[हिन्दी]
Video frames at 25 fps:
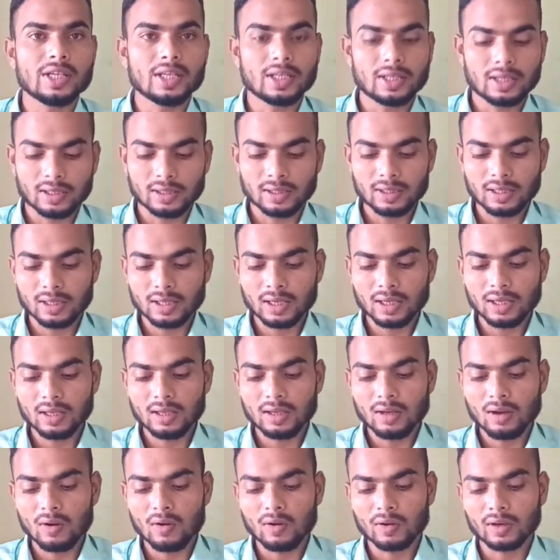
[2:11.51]
क्लिक कर देना
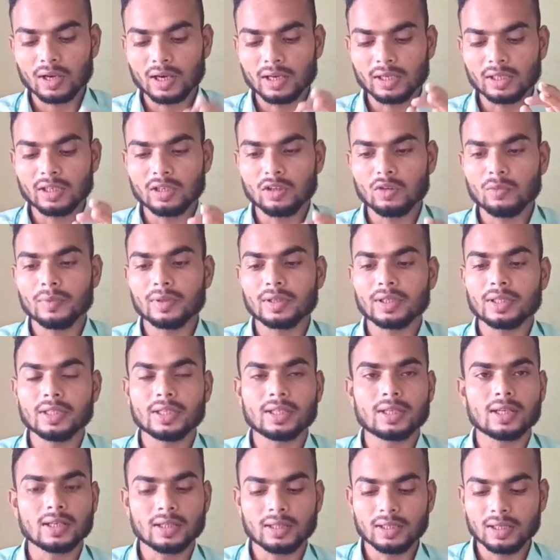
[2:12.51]
है और कंटिन्यू में
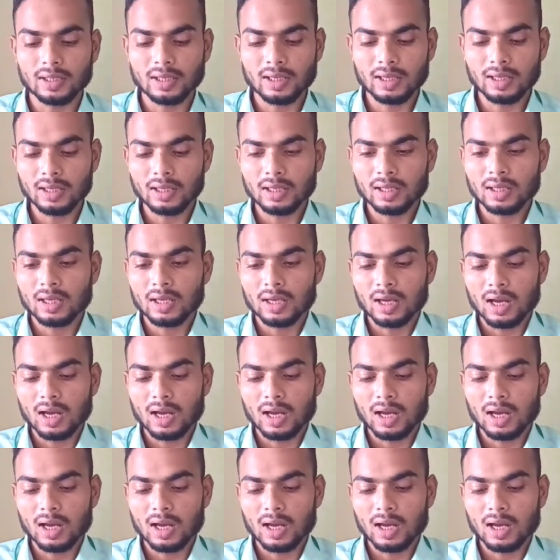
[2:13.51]
क्लिक कर देना है